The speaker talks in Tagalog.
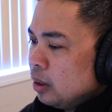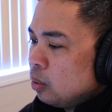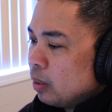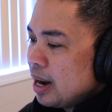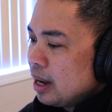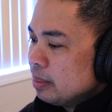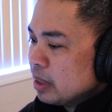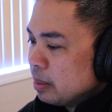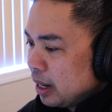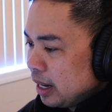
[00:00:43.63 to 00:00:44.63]
Wala
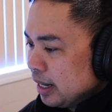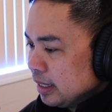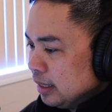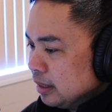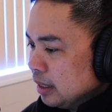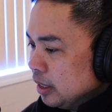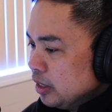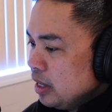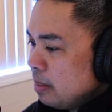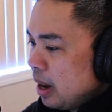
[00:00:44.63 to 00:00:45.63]
kaming makain
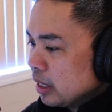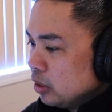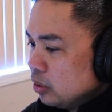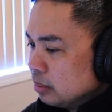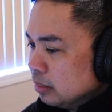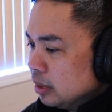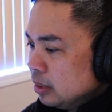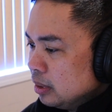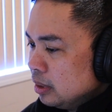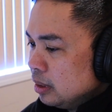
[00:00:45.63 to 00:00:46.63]
ni mainom.
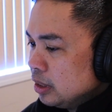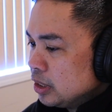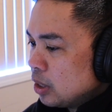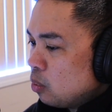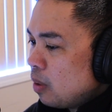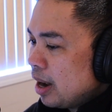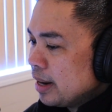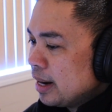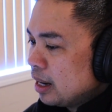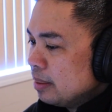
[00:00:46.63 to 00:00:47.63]
Sawa
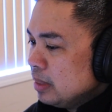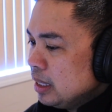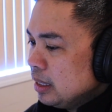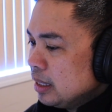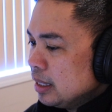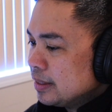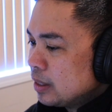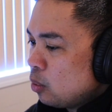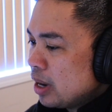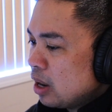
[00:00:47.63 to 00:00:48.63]
na kami sa
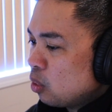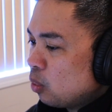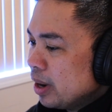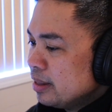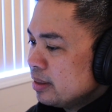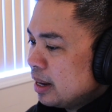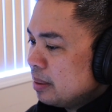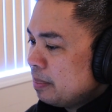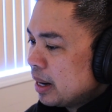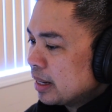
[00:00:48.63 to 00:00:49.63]
walang
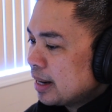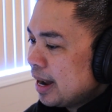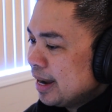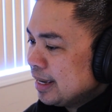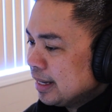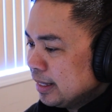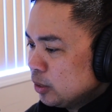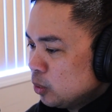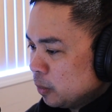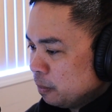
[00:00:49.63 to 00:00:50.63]
kwentang pagkaing
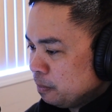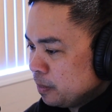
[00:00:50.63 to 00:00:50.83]
ito.